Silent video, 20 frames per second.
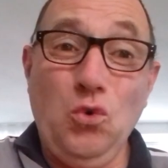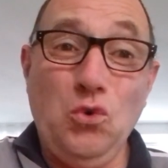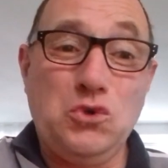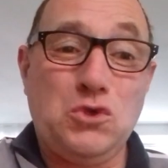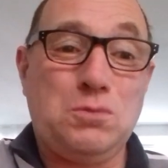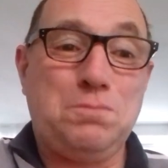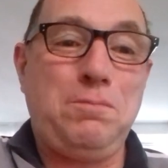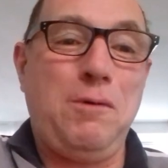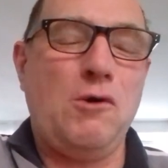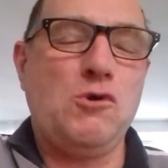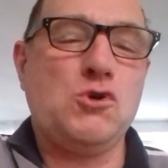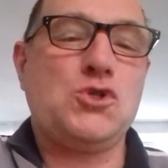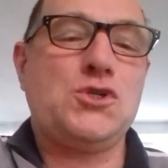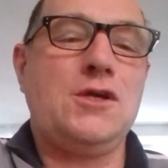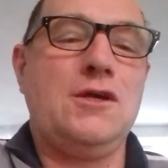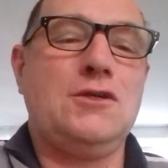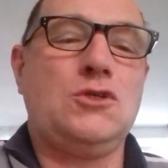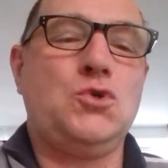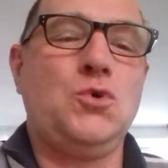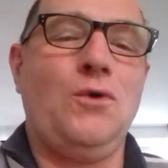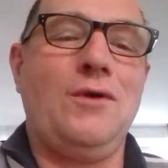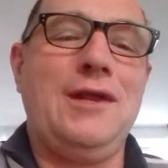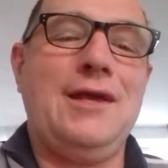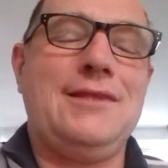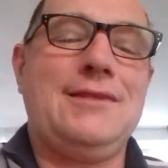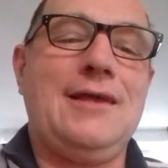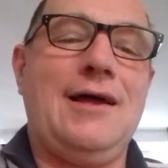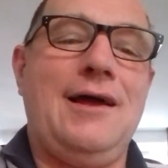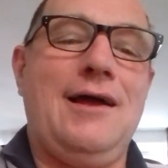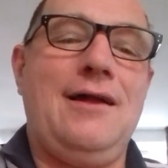tous penchés sur
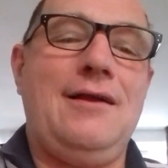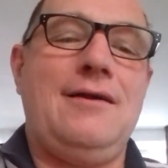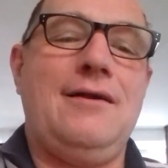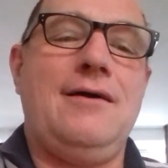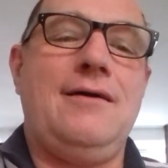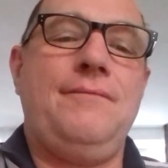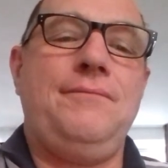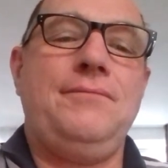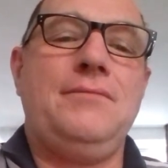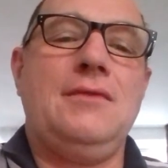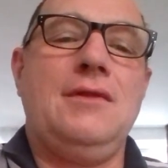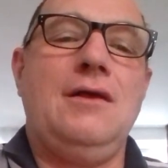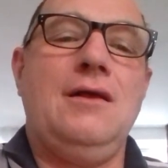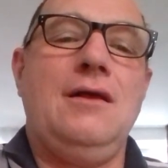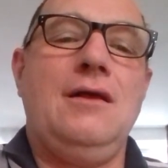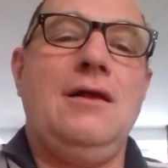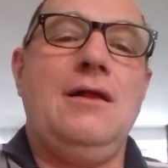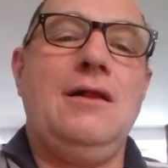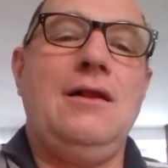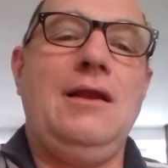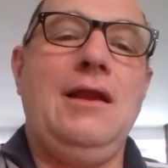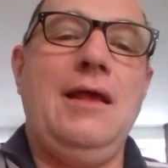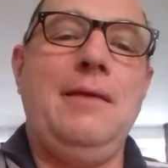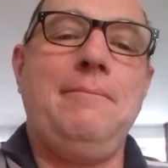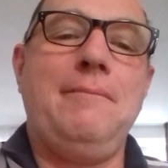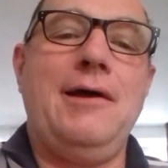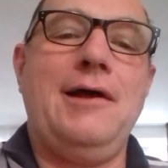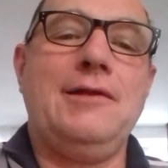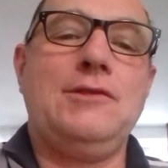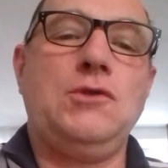l'étal, les
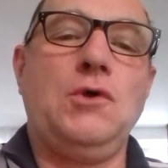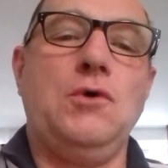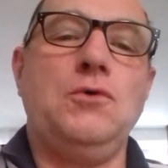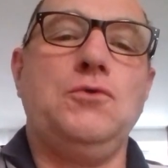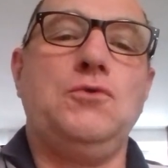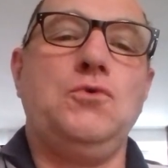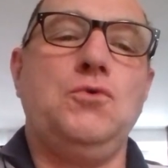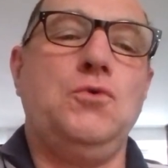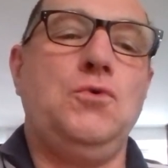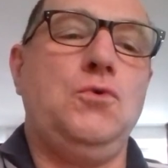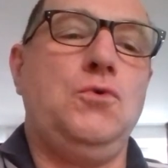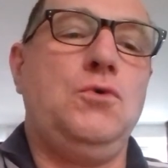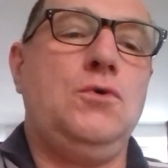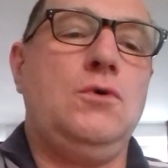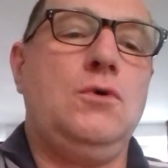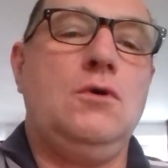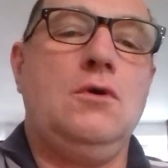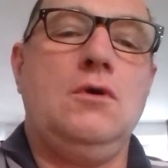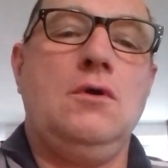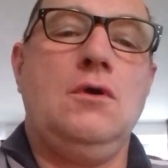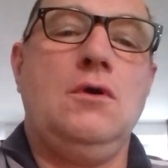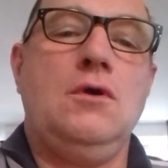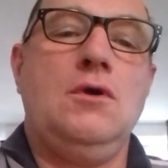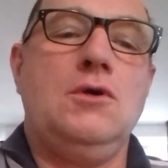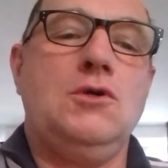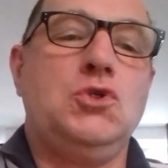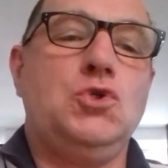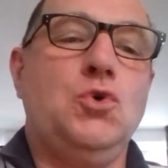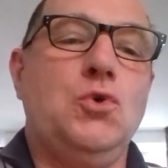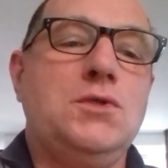mains tendues,
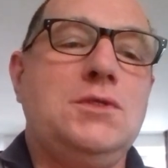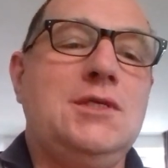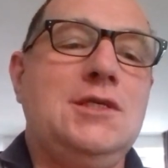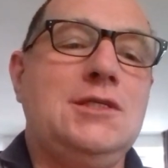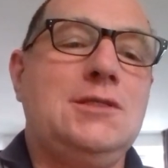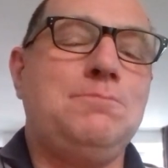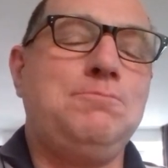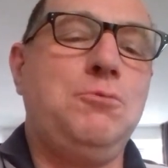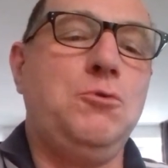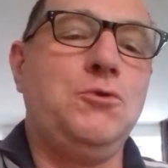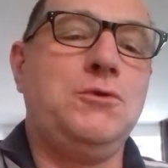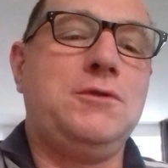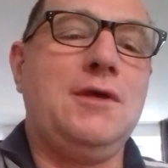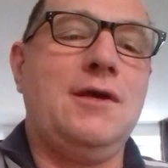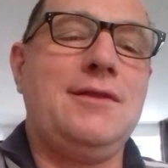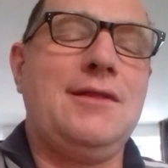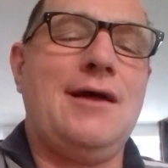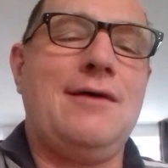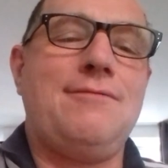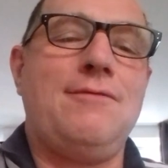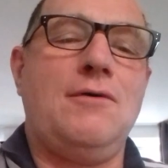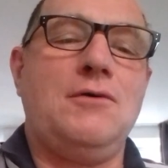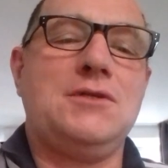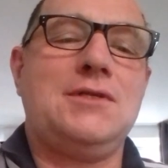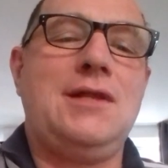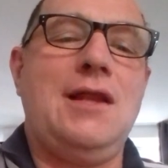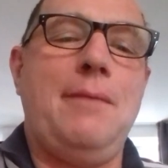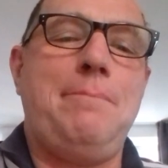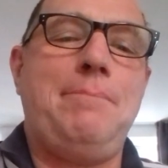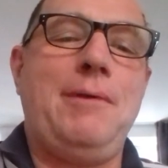se disputaient
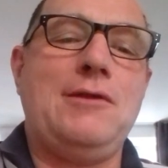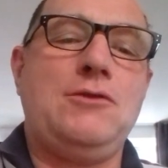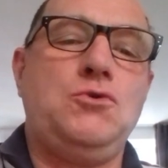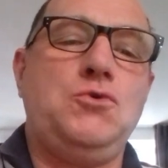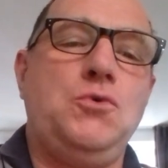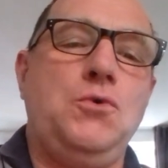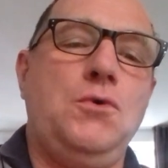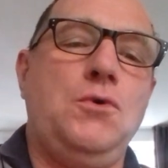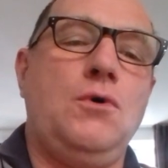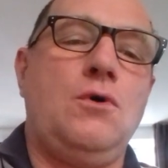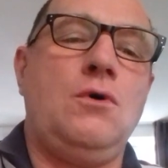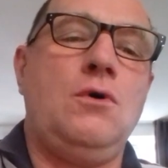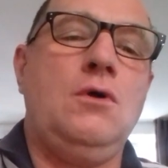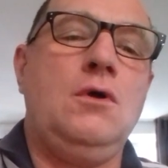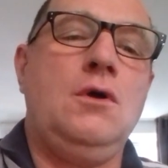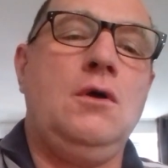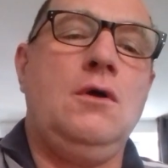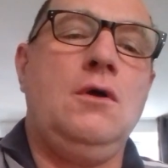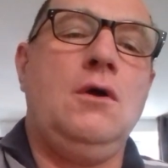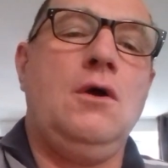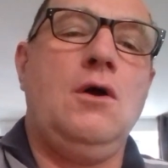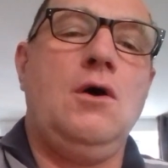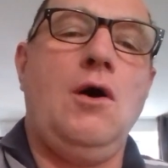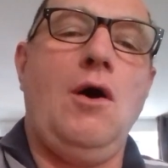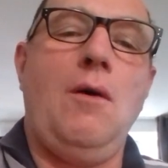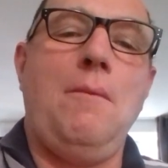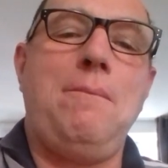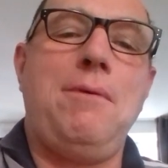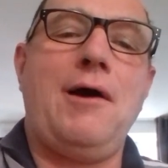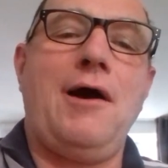d'avance la pâture
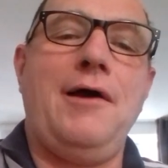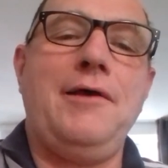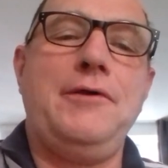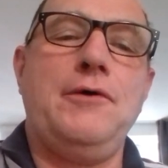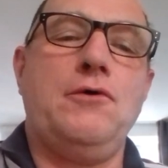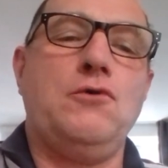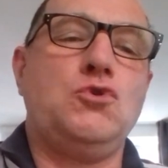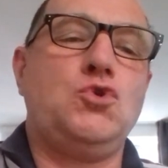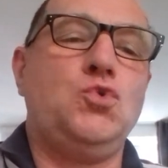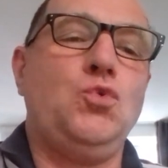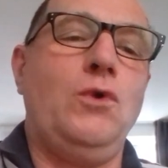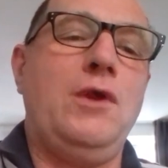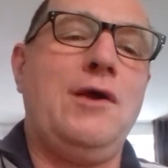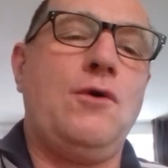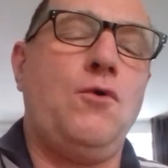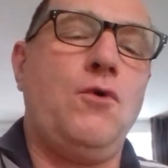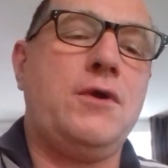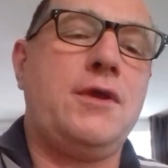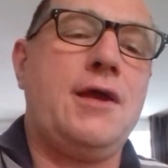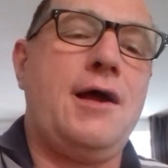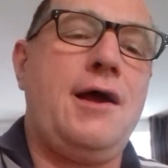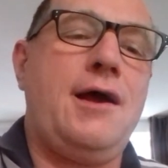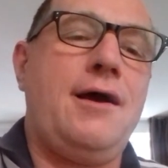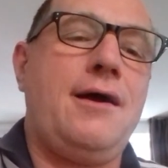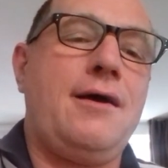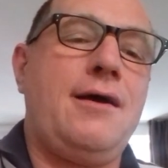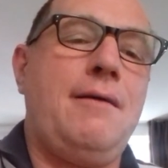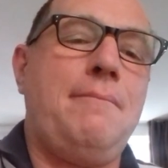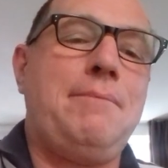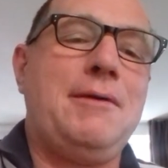en braillant sous les
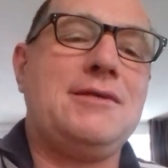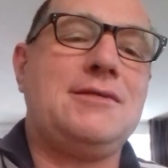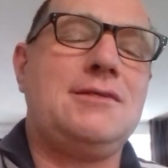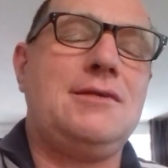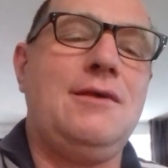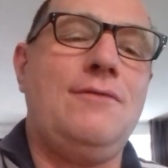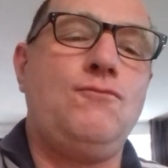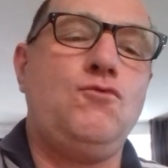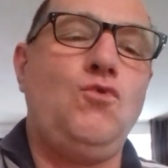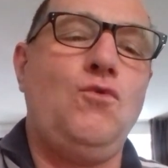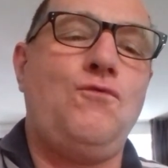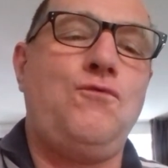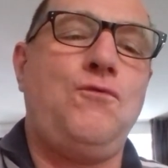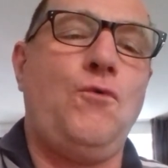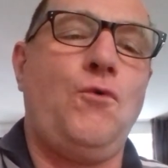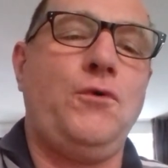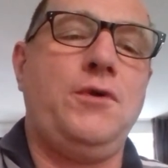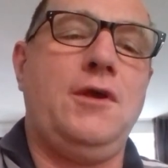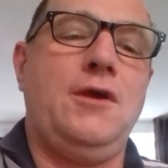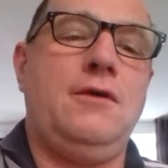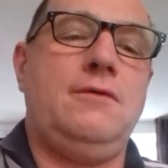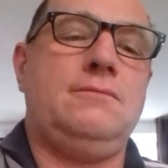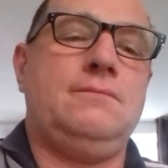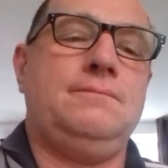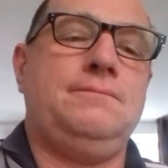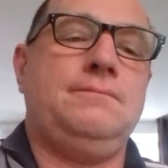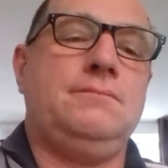regards impassibles du fourrier.